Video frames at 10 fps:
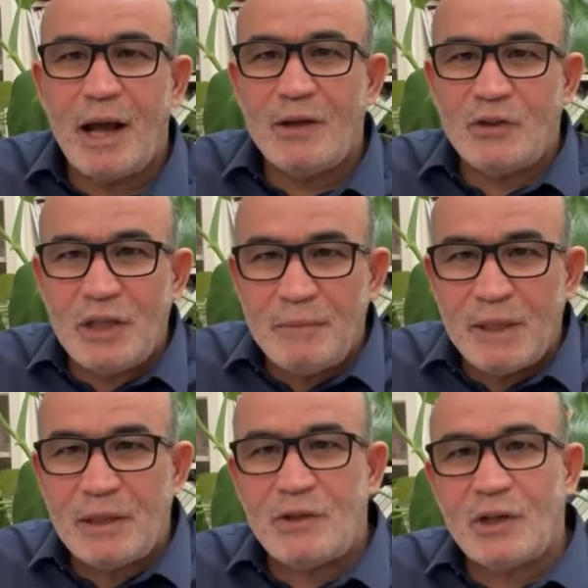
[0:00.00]

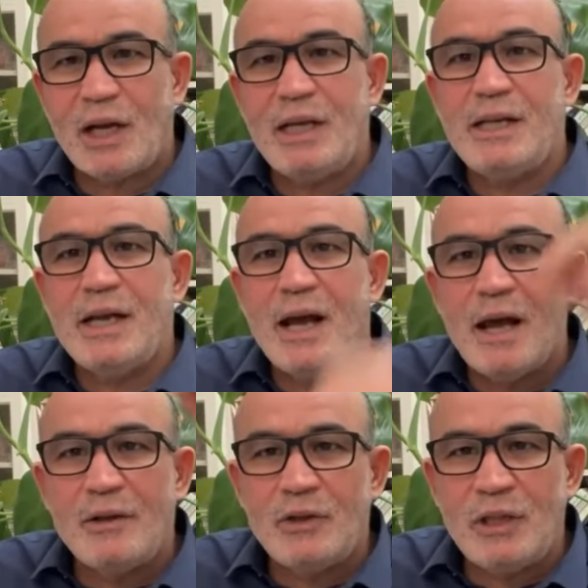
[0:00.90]
هزيمة إسرائيل
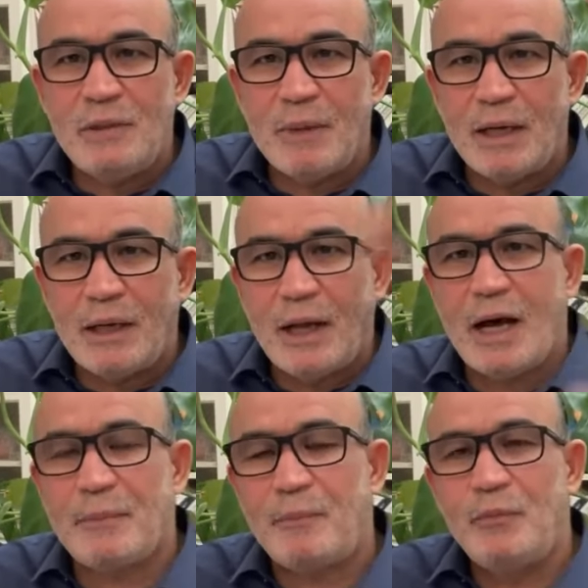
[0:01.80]
هي هزيمة
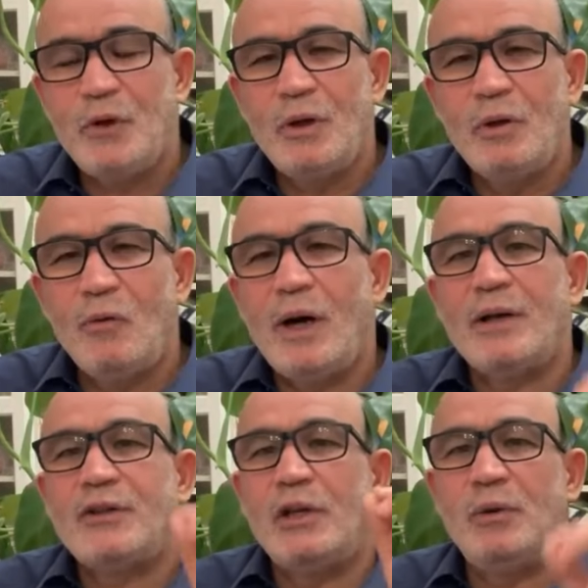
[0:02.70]
للغرب
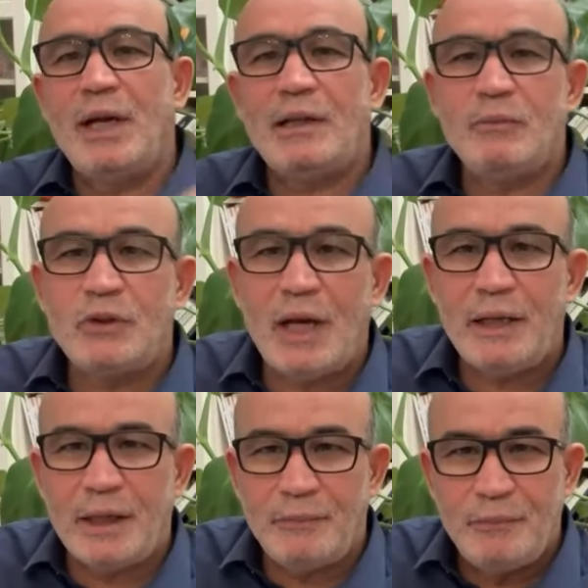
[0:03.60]
وخاصة الولايات
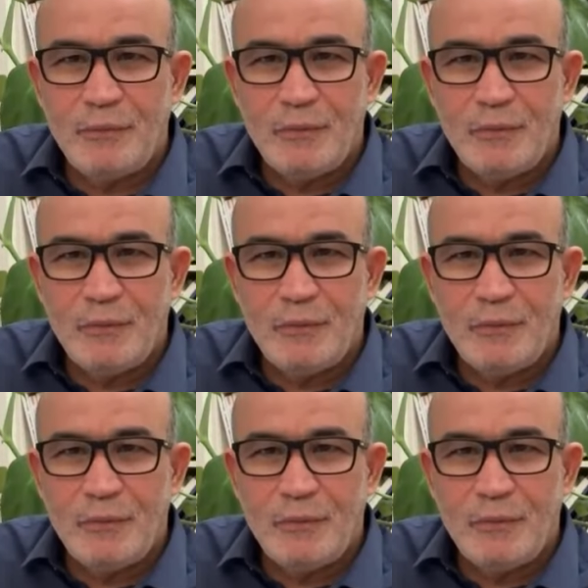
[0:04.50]
المتحدة